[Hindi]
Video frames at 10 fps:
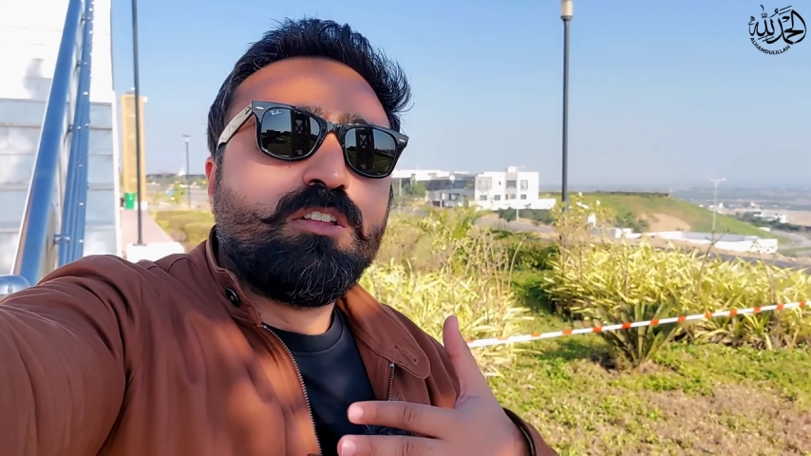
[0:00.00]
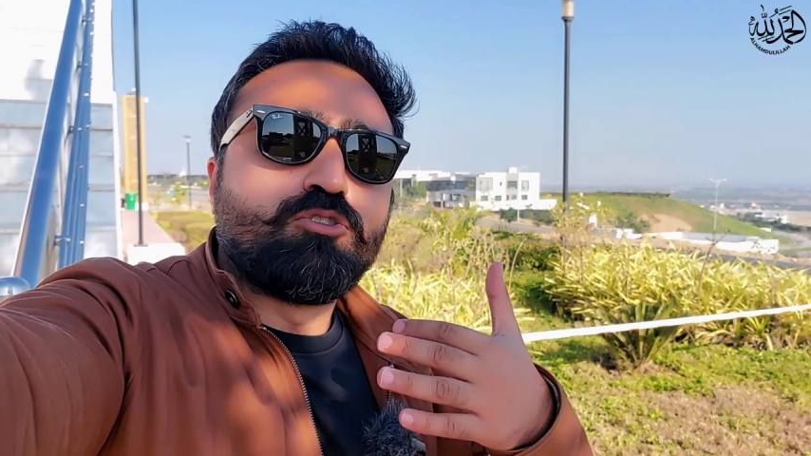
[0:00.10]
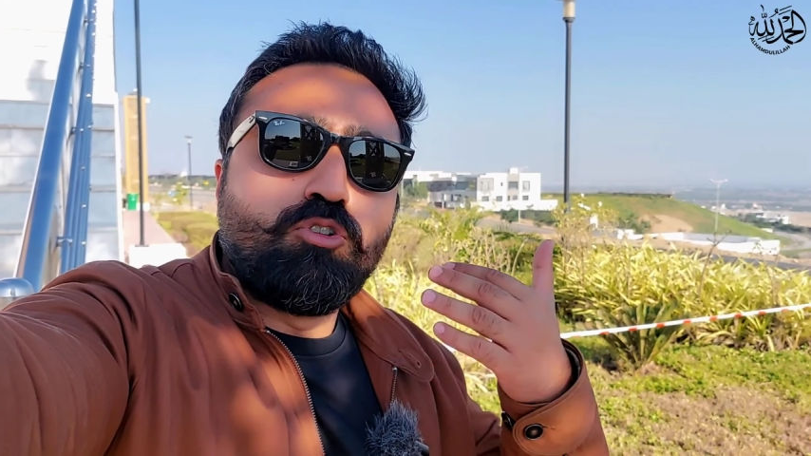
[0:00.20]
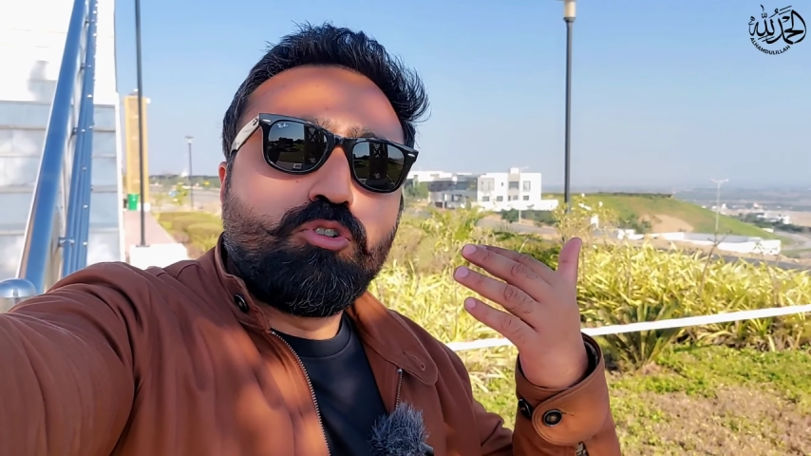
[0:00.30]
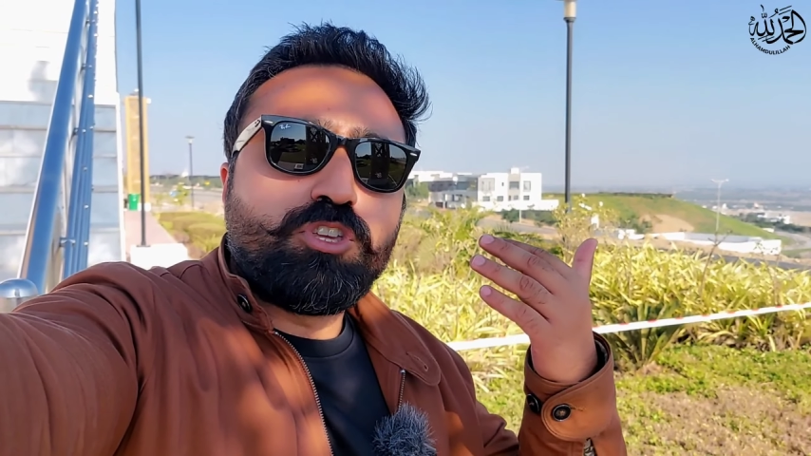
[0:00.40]

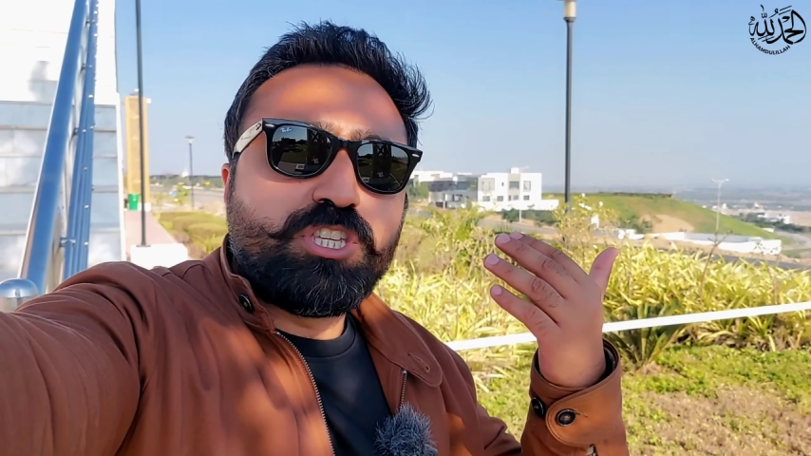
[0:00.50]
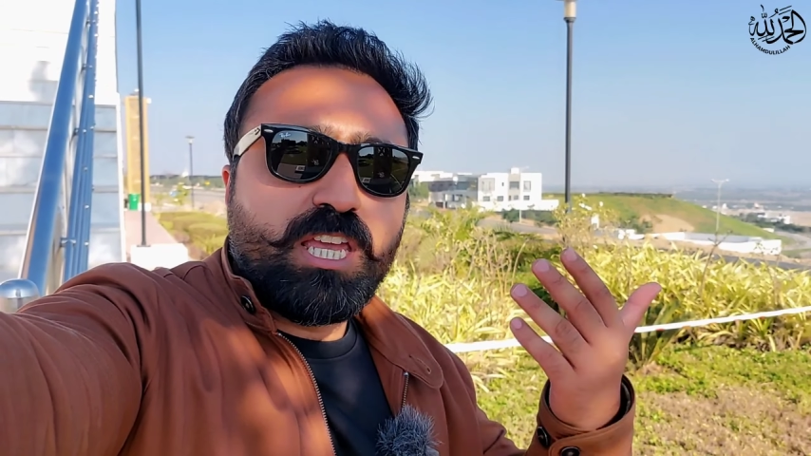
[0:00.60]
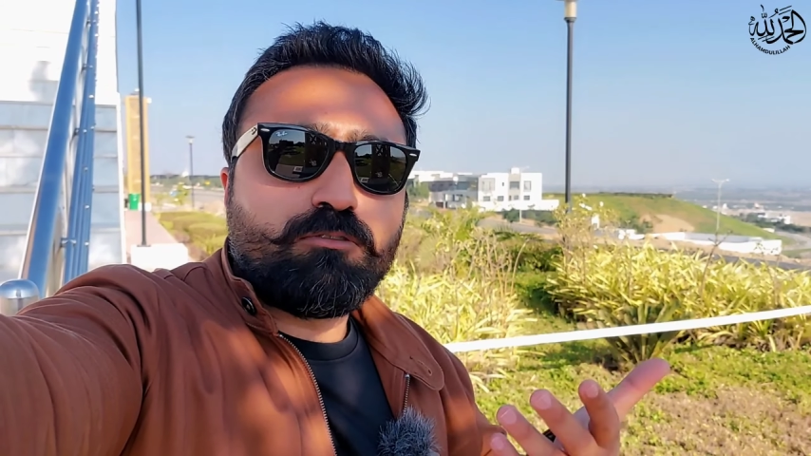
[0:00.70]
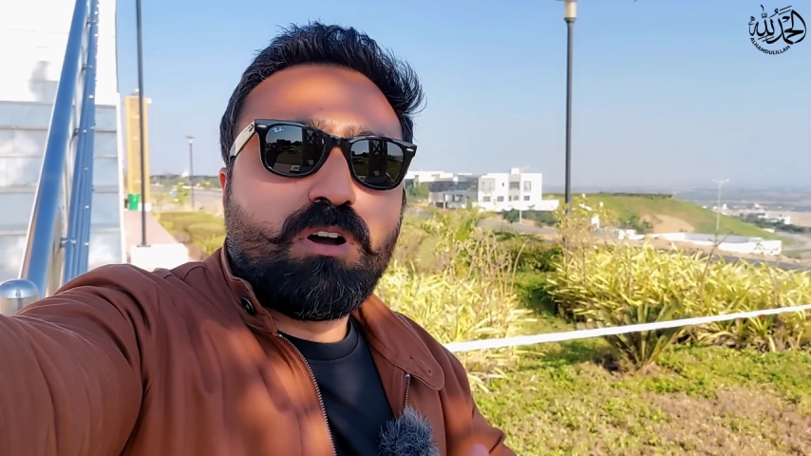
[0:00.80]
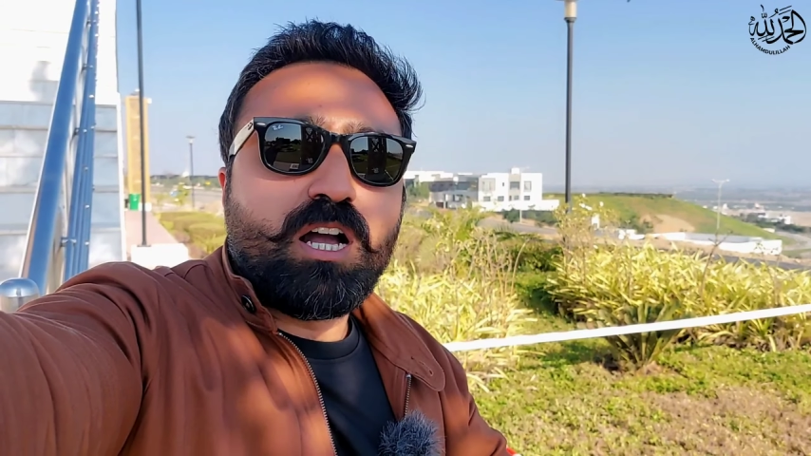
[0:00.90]
तो
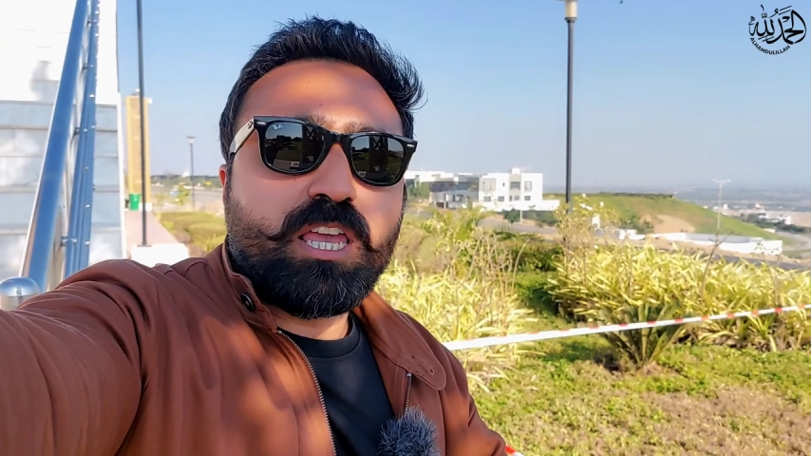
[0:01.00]
ये तो आ